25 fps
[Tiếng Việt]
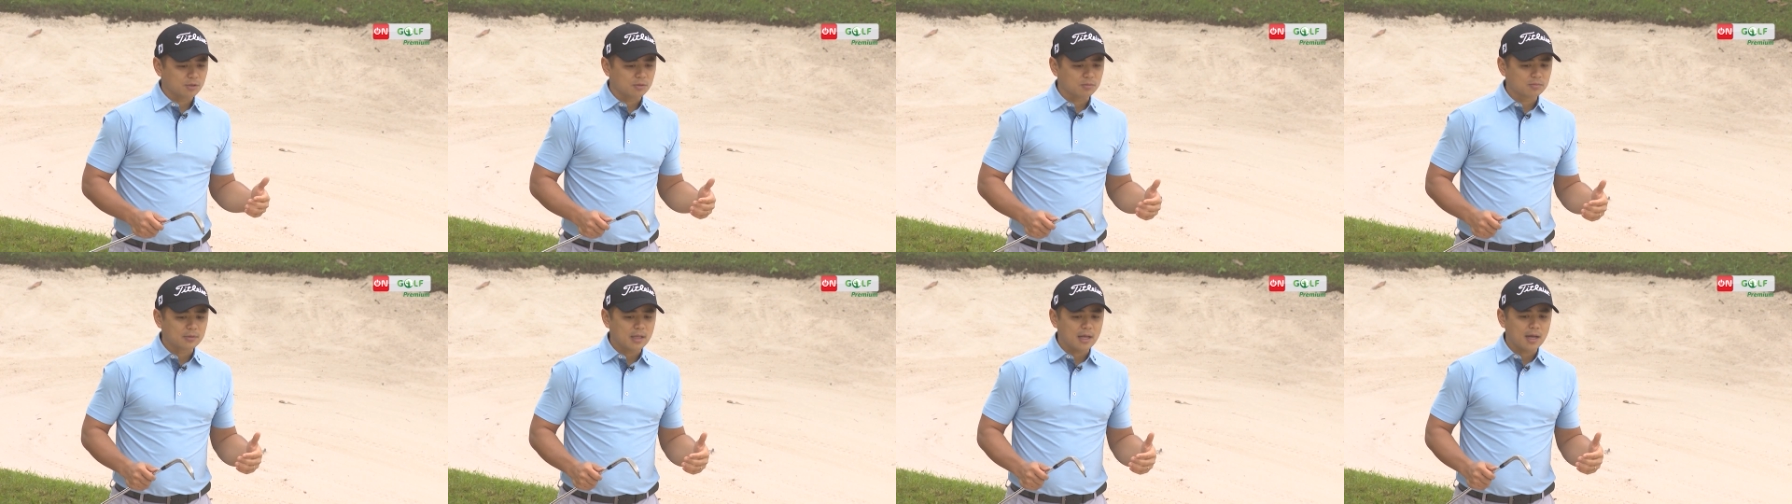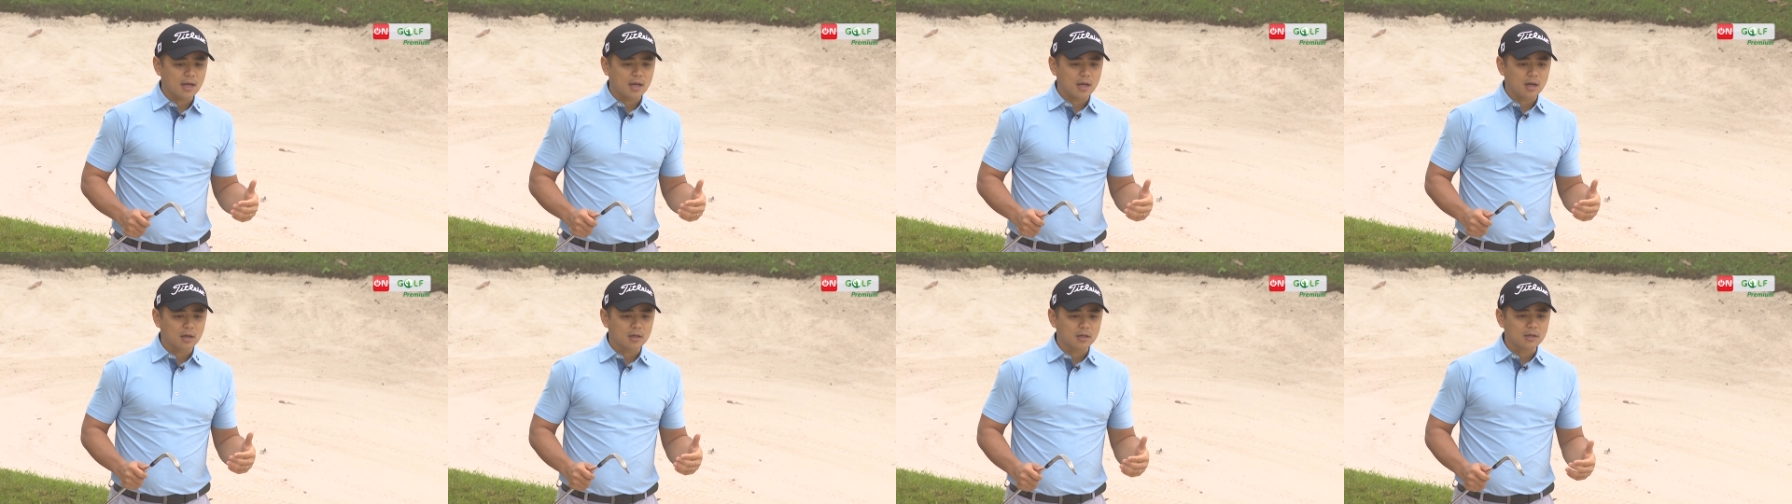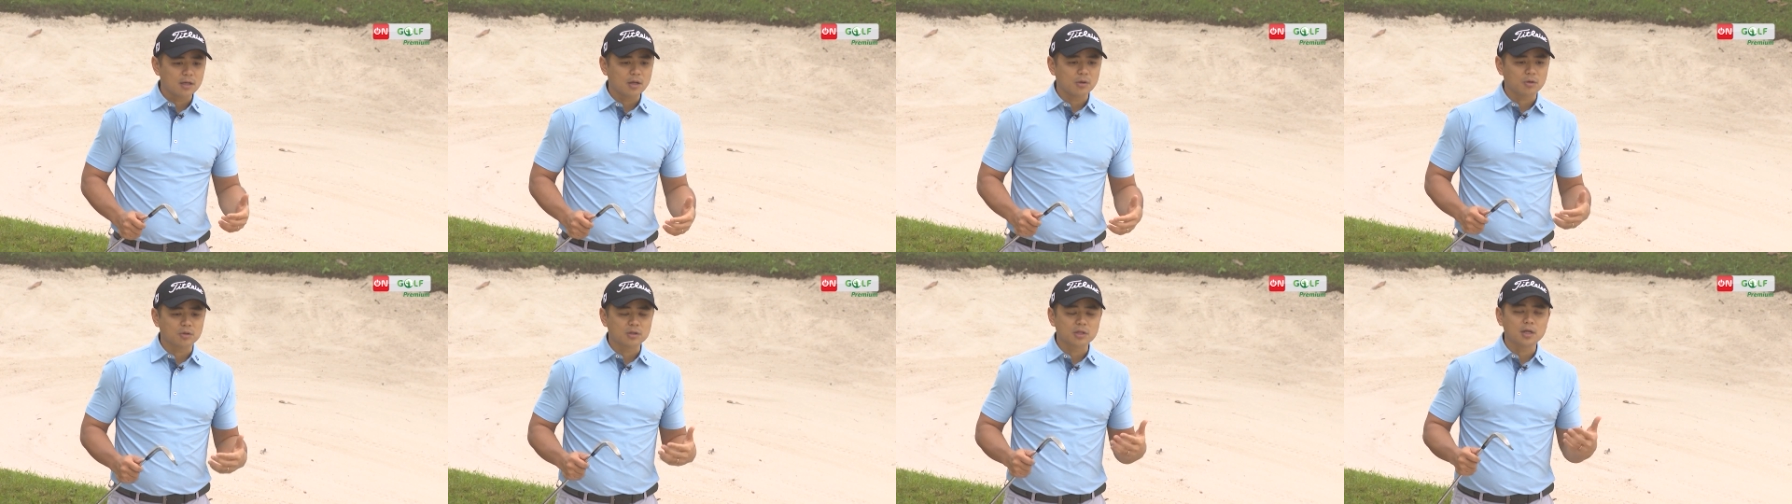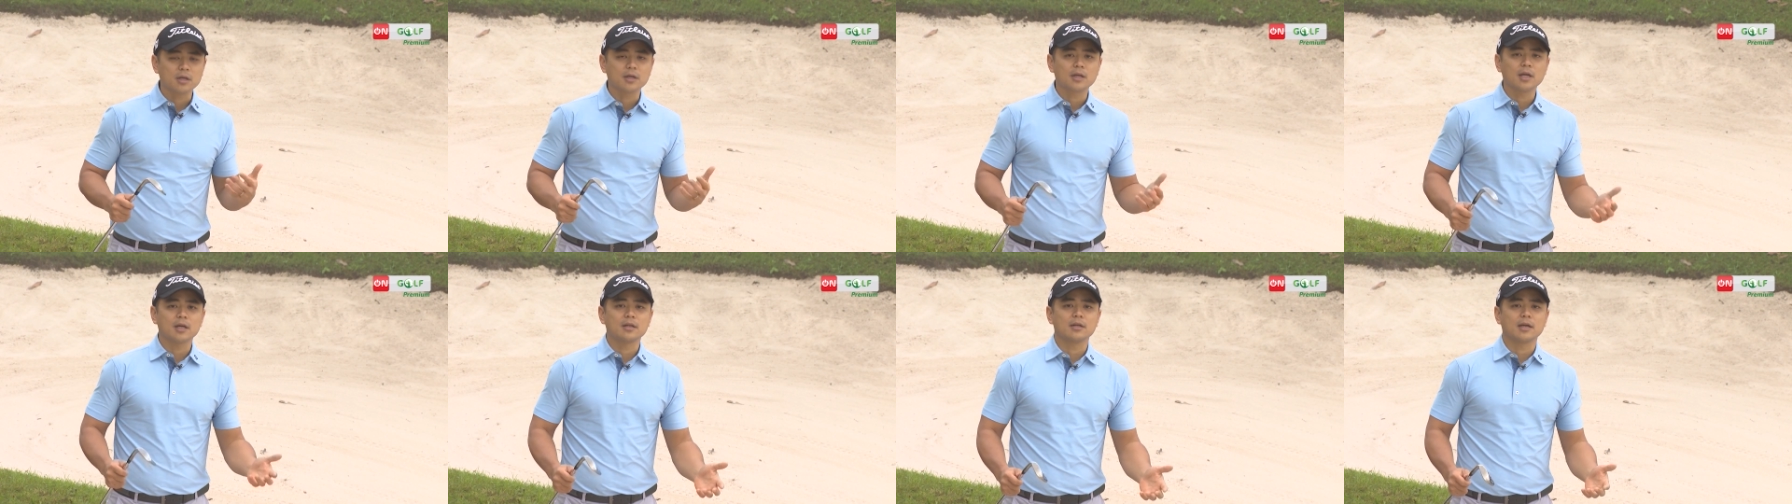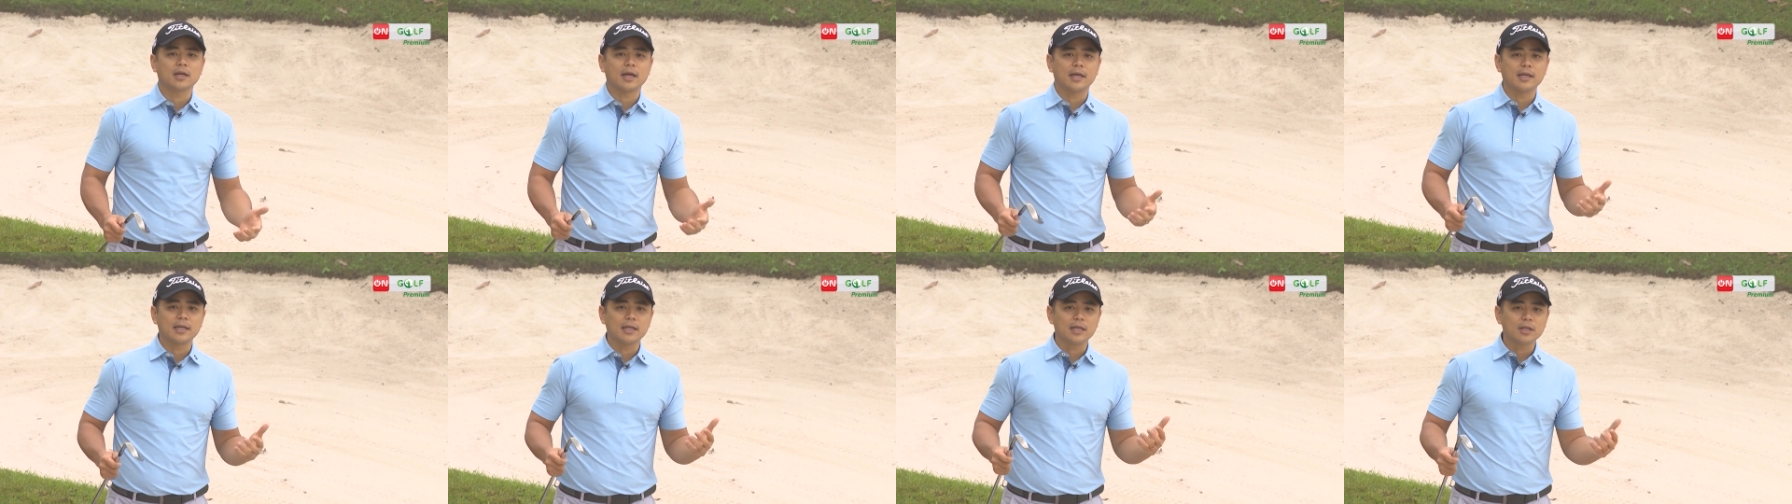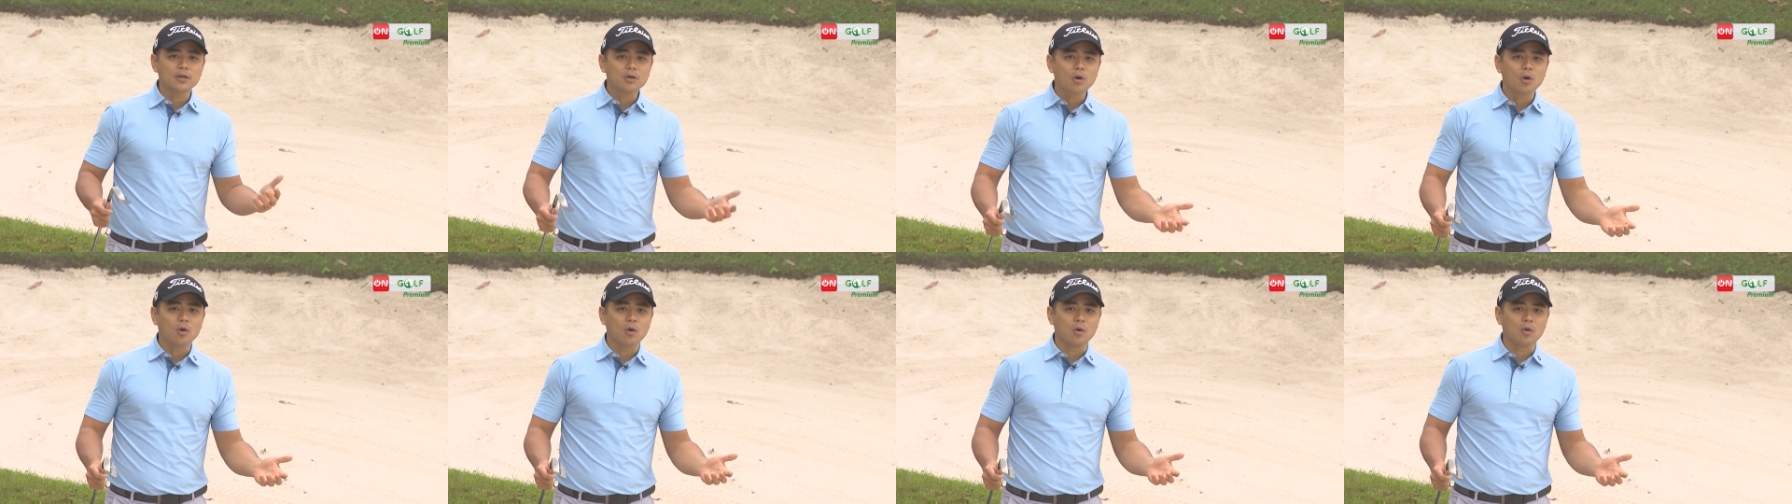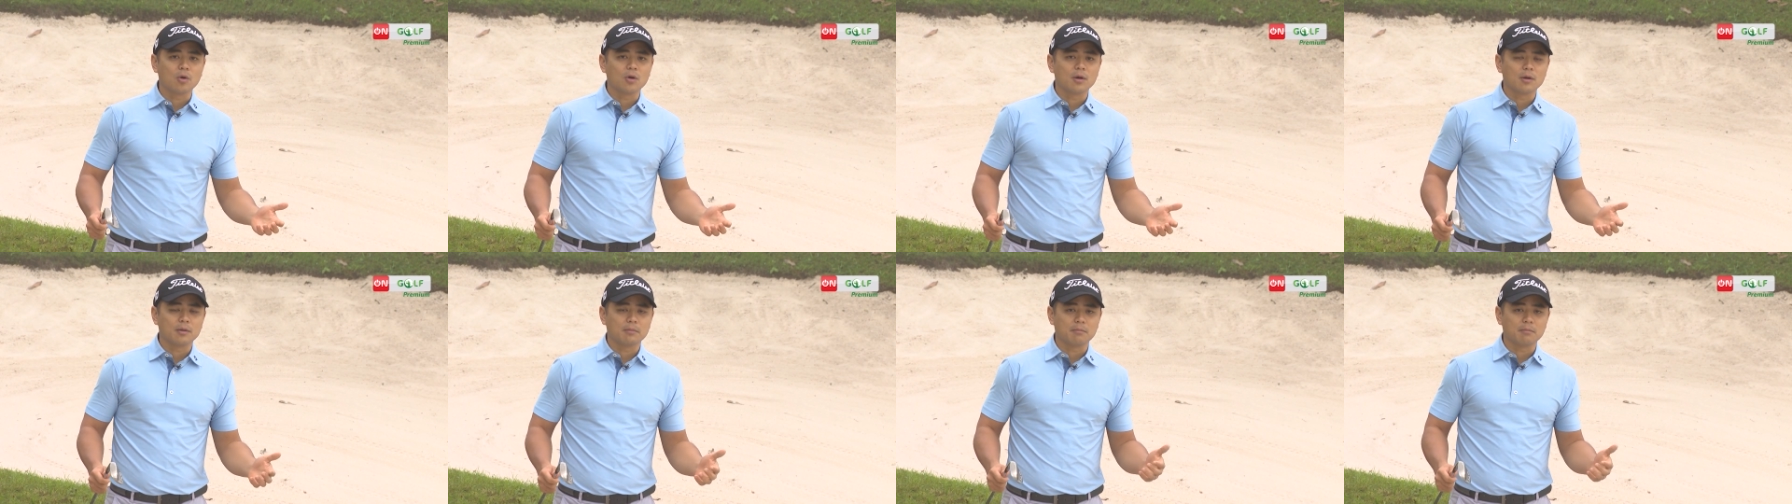chúng ta liệu có thực hiện được cái ý đồ